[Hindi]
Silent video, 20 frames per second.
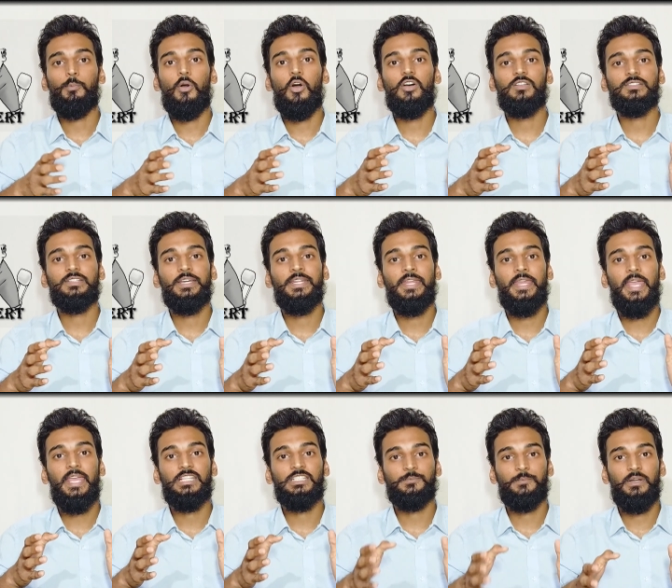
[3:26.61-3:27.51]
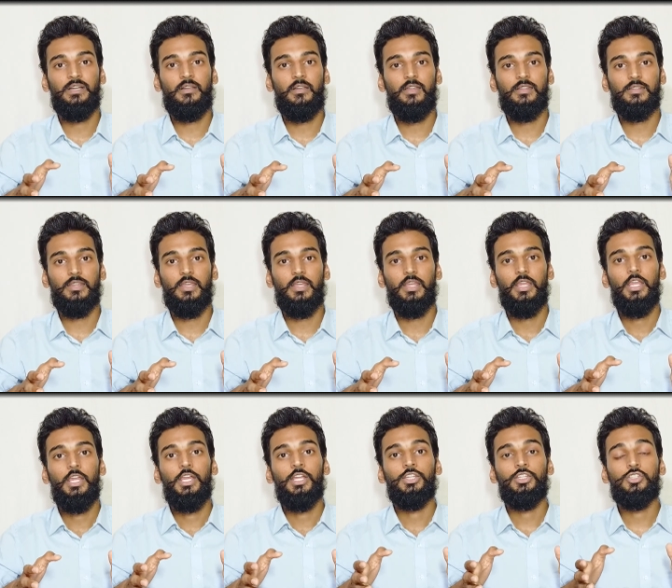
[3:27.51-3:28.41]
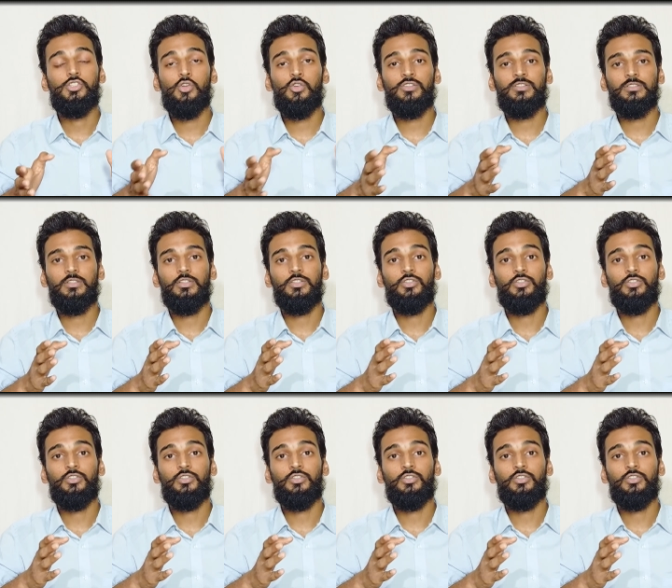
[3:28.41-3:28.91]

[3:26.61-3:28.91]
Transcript: बहुत सारे एक्सपर्ट रहते हैं जो